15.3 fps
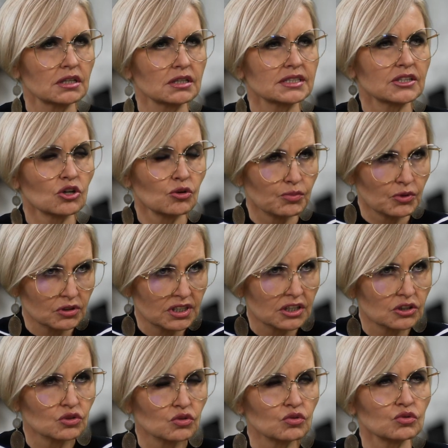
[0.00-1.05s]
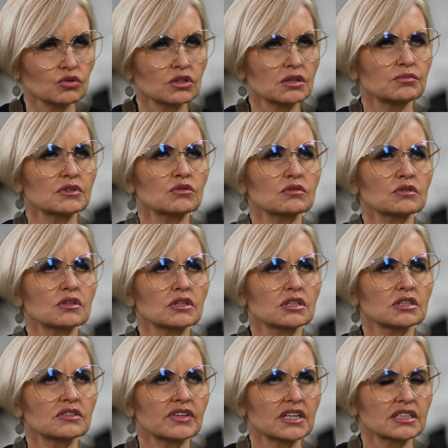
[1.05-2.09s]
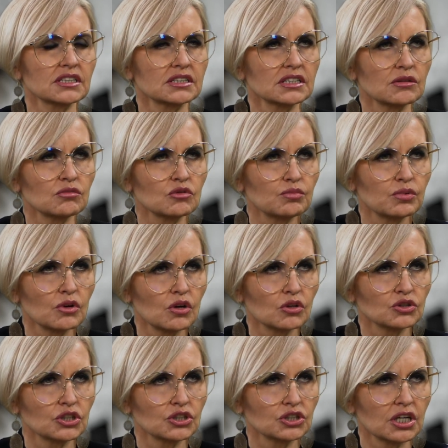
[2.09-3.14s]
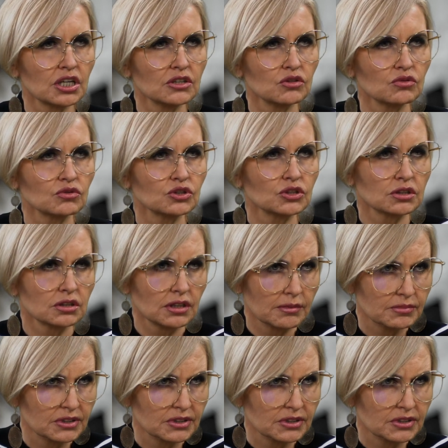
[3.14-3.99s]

z tego protestu, który był e, dwa lata temu po orzeczeniu, czy tam